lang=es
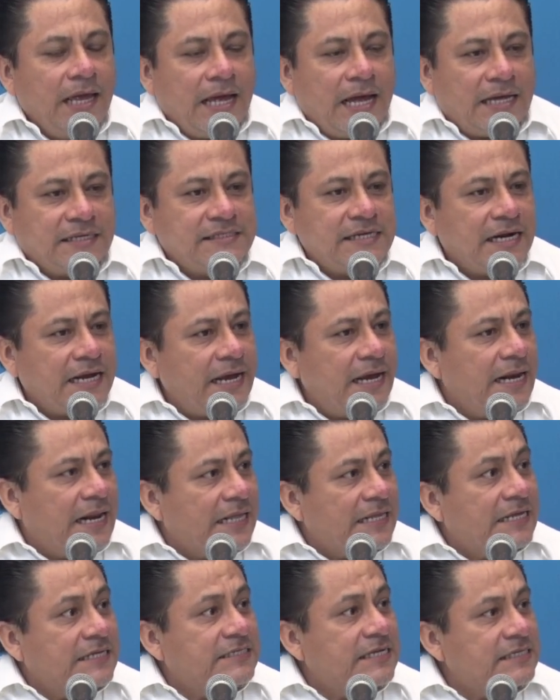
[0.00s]
acerca de
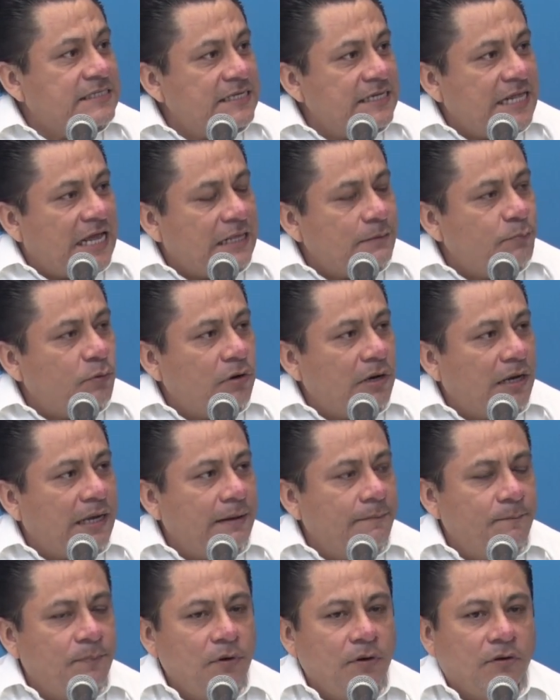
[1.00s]
la necesidad, por
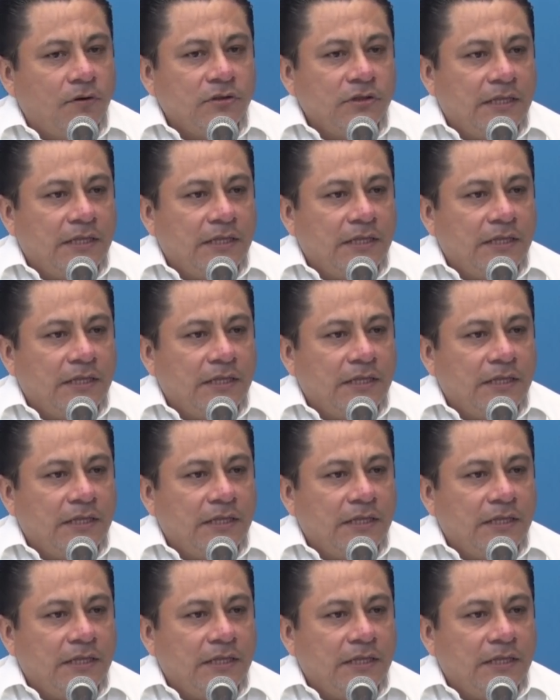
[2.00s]
ejemplo,